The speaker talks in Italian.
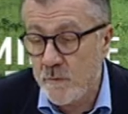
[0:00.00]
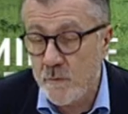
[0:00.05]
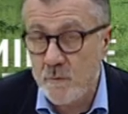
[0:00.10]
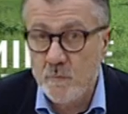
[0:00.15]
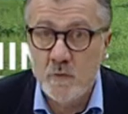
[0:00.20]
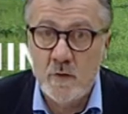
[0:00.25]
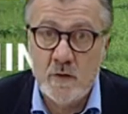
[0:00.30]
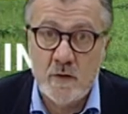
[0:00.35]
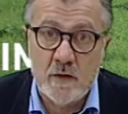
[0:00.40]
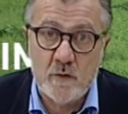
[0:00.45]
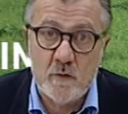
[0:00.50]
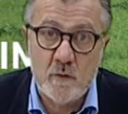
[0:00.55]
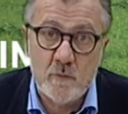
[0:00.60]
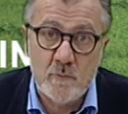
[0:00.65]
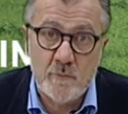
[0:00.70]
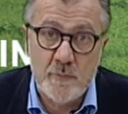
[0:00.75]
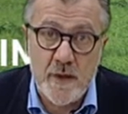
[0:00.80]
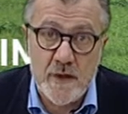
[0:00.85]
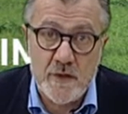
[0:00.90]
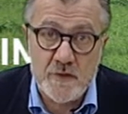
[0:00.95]
una
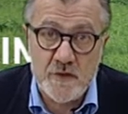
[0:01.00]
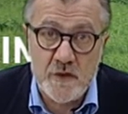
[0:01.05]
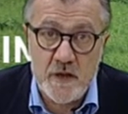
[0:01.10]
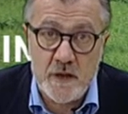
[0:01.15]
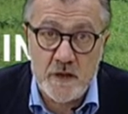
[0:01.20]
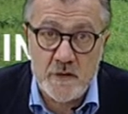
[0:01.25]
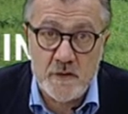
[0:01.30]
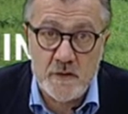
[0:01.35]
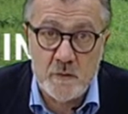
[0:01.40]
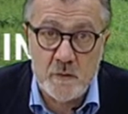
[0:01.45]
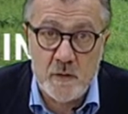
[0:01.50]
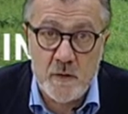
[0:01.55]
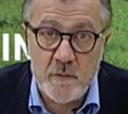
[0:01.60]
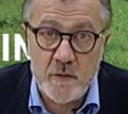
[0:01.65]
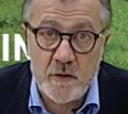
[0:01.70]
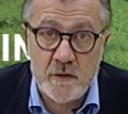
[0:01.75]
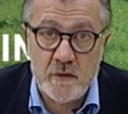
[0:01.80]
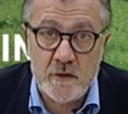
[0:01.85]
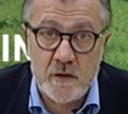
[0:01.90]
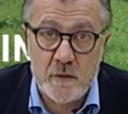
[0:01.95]
compagine che
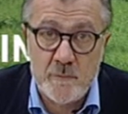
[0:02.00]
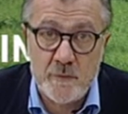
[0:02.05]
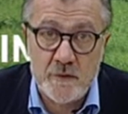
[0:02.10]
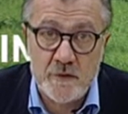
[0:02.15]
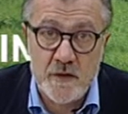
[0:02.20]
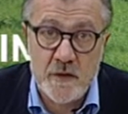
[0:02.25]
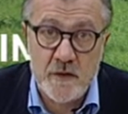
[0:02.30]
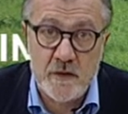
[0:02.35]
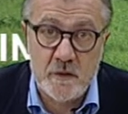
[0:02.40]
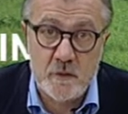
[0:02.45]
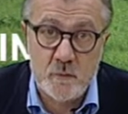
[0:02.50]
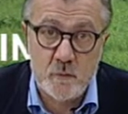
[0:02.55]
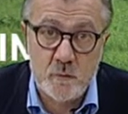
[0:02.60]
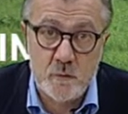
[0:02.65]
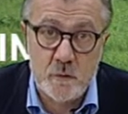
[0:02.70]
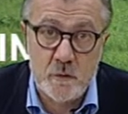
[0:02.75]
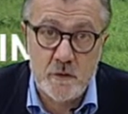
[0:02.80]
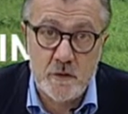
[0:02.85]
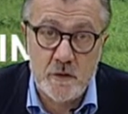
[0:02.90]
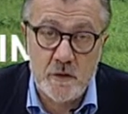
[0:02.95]
sicuramente rappresenta
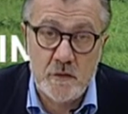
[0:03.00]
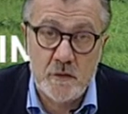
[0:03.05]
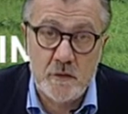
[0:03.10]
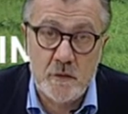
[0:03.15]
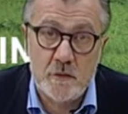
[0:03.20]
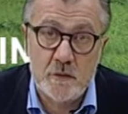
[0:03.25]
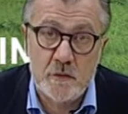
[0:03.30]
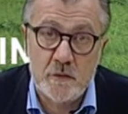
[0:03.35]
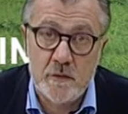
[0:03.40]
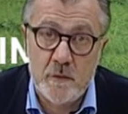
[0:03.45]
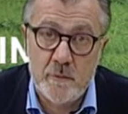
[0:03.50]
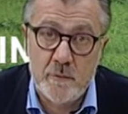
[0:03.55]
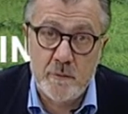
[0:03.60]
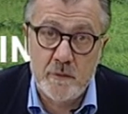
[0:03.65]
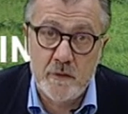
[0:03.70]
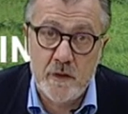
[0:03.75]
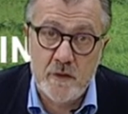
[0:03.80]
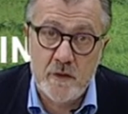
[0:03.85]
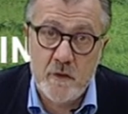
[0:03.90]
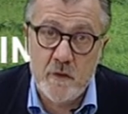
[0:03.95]
tutto il territorio da,
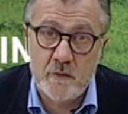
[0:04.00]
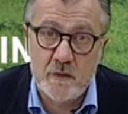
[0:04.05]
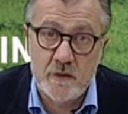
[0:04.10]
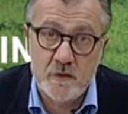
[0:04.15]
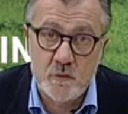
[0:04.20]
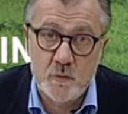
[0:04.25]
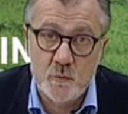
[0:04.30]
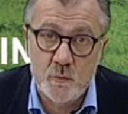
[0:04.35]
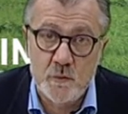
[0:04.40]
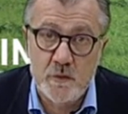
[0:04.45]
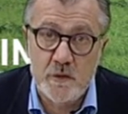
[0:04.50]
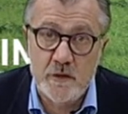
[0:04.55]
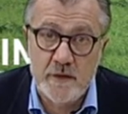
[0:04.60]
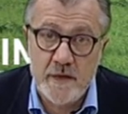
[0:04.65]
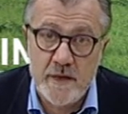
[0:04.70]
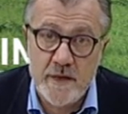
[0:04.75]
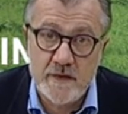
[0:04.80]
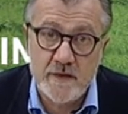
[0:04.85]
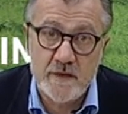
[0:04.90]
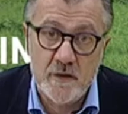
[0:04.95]
da nord a sud,
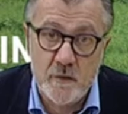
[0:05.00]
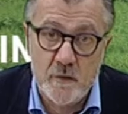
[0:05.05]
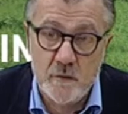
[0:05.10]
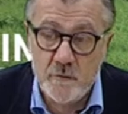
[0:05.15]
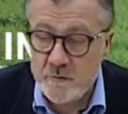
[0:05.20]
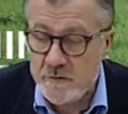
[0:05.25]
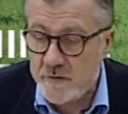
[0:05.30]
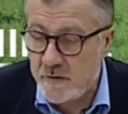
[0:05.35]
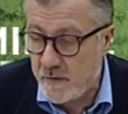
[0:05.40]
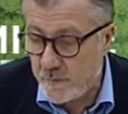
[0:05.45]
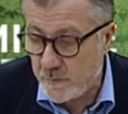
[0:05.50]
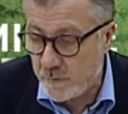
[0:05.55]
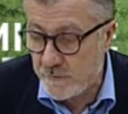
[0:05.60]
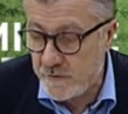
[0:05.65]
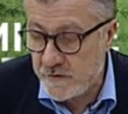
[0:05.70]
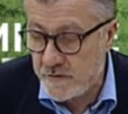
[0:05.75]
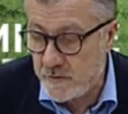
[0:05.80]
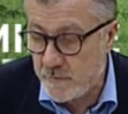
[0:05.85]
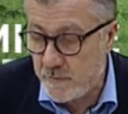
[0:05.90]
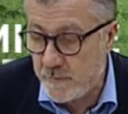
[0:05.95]
da est a ovest della
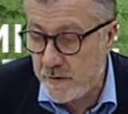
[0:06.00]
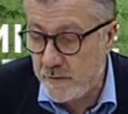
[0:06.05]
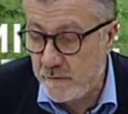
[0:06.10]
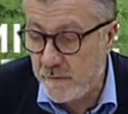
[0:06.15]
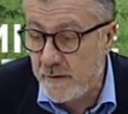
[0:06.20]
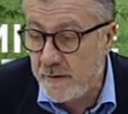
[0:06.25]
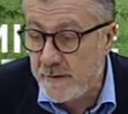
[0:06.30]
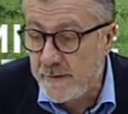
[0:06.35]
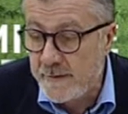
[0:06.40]
provincia di Padova.